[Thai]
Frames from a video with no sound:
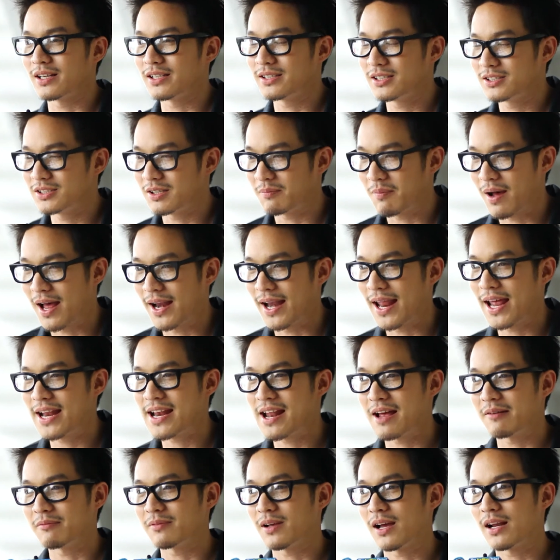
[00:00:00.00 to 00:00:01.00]
นนี้ที่จะมาแนะ
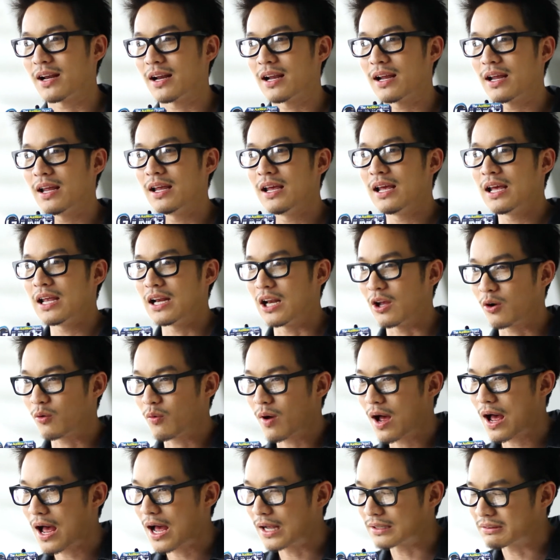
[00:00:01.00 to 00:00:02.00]
นำกันฮะ เรียก
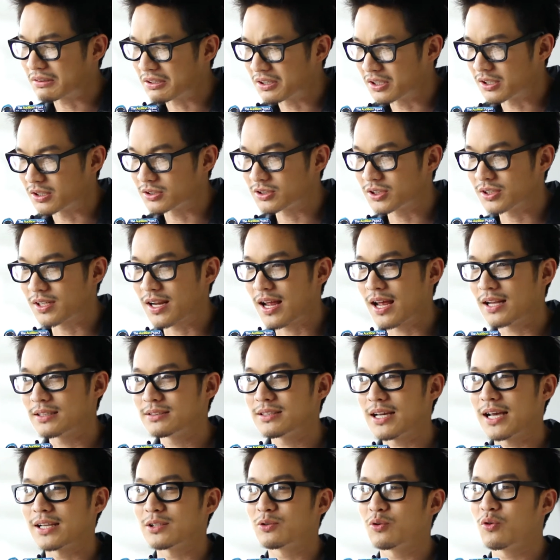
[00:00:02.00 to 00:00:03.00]
ว่าเธอชนะ
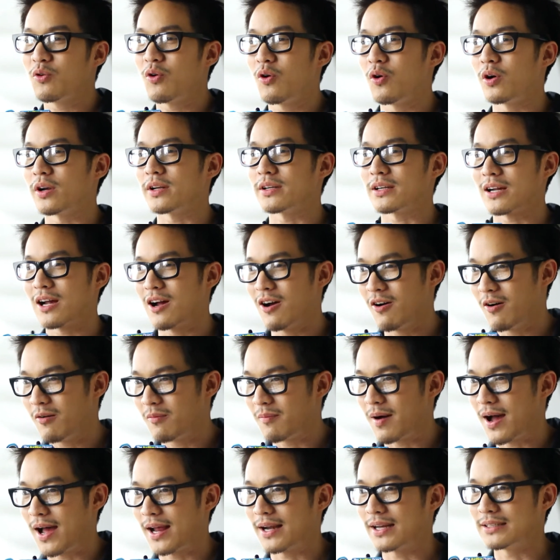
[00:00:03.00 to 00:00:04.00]
ใจทุกคนเข้า
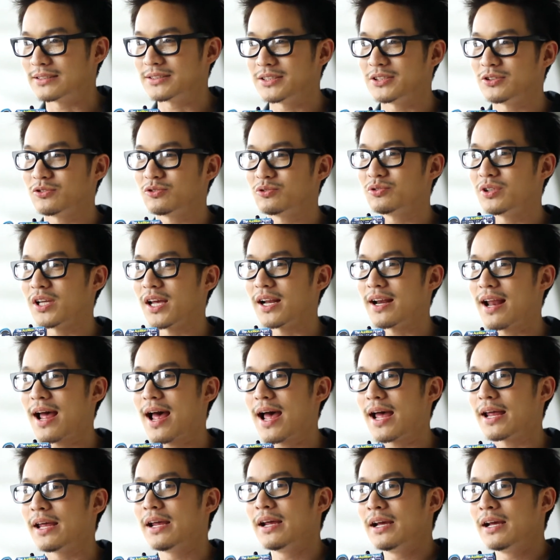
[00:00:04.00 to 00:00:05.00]
มาในจีจูเนียได้